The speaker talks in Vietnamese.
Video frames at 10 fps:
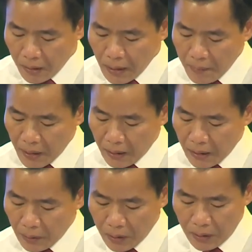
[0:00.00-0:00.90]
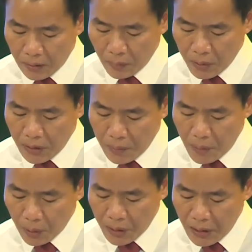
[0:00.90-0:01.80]
Thay mặt lãnh đạo tỉnh, tôi xin
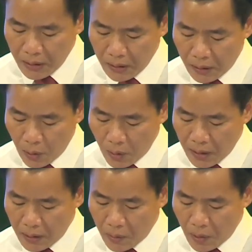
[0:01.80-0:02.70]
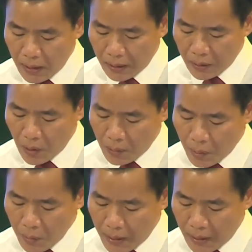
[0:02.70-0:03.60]
biểu dương những nỗ lực của ngành khoa học
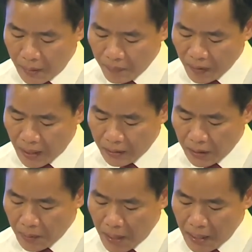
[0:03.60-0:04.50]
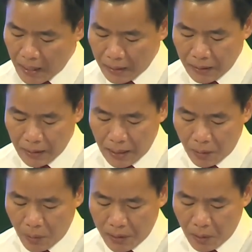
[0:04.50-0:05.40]
công nghệ, các sở ban ngành, các
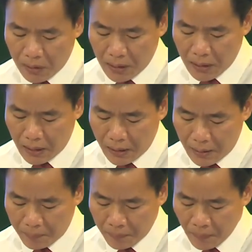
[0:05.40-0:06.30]
quỹ hỗ trợ khởi nghiệp,